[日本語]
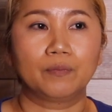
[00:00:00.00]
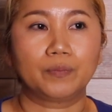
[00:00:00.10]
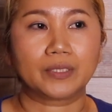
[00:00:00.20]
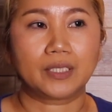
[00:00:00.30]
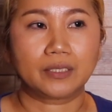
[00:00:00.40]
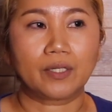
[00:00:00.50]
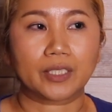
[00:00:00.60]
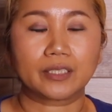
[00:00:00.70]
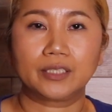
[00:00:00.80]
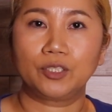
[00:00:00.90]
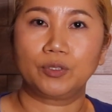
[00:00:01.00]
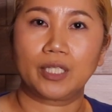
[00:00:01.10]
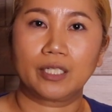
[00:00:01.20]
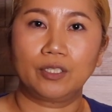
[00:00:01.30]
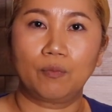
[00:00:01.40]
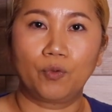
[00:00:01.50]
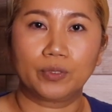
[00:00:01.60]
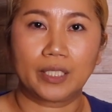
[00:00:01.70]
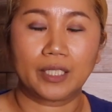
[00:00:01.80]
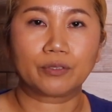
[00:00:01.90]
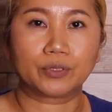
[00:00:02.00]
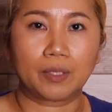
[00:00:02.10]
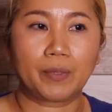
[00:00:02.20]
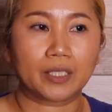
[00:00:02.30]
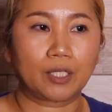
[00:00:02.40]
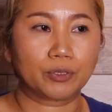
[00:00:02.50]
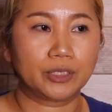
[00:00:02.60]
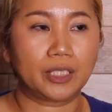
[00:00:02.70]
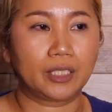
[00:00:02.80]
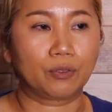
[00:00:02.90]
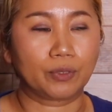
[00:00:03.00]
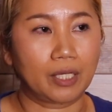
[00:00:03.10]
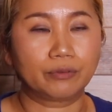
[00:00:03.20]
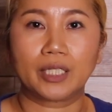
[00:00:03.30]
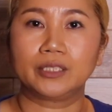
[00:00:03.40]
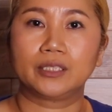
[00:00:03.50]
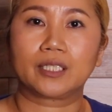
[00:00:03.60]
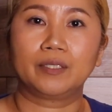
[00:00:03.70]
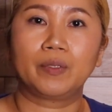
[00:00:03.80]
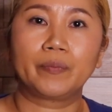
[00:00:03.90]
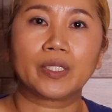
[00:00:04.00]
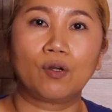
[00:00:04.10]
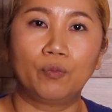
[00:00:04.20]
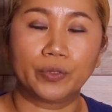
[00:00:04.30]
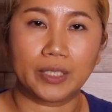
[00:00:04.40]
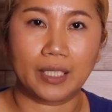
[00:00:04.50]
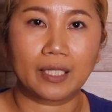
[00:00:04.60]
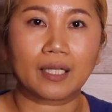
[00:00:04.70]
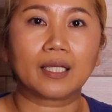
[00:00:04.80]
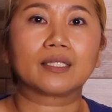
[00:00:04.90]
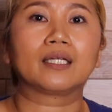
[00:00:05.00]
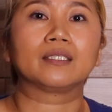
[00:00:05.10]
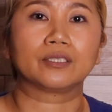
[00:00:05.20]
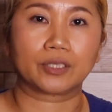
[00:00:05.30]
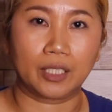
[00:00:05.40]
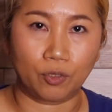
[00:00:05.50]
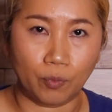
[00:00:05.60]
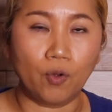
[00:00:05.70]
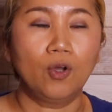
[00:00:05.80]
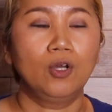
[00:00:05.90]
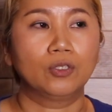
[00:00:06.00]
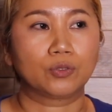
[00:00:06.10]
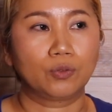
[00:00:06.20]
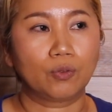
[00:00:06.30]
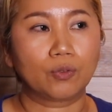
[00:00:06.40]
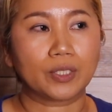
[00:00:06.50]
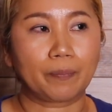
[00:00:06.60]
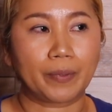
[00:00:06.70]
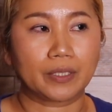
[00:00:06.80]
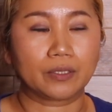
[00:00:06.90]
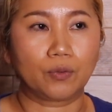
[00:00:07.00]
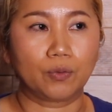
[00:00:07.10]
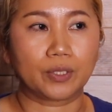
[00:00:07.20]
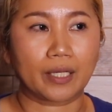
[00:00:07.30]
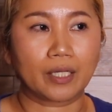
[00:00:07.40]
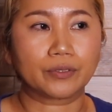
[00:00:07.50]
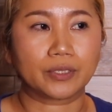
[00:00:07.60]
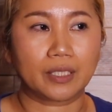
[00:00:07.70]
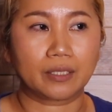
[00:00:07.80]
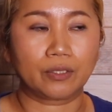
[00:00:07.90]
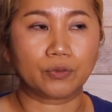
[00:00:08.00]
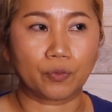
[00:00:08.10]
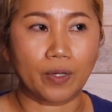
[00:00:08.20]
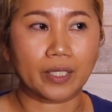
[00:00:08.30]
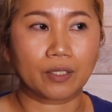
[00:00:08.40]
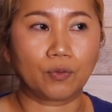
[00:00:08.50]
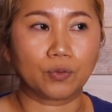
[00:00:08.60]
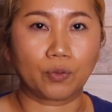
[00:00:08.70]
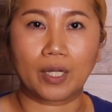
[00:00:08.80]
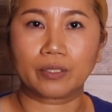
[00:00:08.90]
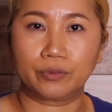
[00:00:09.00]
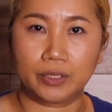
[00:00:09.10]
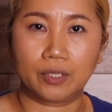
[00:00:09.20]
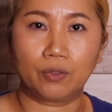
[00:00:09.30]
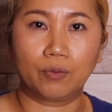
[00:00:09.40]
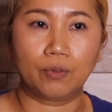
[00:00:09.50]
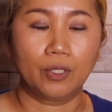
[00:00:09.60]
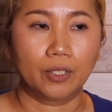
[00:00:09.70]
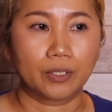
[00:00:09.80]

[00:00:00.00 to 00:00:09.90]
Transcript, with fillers: まあ、全然私的には問題なくて、まあ、楽しんでんだろうなぐらいにしか今までは思ってなかったんですけれどもそのやっぱりこう大学生っていうのは結構ドラッグにこ